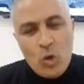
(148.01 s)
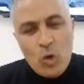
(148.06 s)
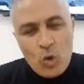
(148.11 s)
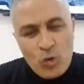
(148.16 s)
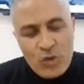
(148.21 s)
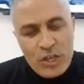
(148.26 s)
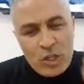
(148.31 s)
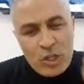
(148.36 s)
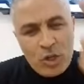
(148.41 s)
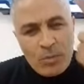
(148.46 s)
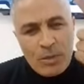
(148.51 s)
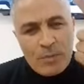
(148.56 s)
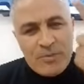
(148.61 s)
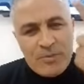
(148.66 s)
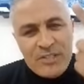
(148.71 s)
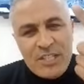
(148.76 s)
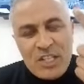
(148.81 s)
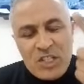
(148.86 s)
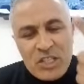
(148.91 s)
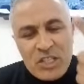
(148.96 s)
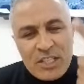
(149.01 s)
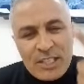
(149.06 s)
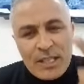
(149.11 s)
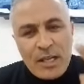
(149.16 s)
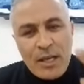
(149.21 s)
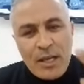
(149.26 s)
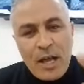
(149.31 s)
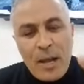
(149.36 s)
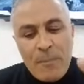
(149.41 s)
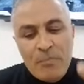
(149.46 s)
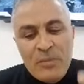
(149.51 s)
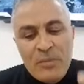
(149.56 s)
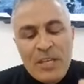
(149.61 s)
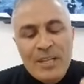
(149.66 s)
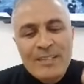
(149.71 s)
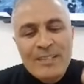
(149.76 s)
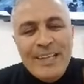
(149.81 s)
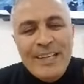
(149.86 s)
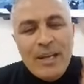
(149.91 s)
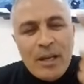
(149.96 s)
وفيديو ب 15 دقيقه
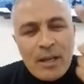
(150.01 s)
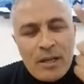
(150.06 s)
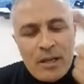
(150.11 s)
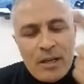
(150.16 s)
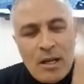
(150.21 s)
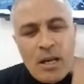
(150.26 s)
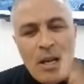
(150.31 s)
دخلني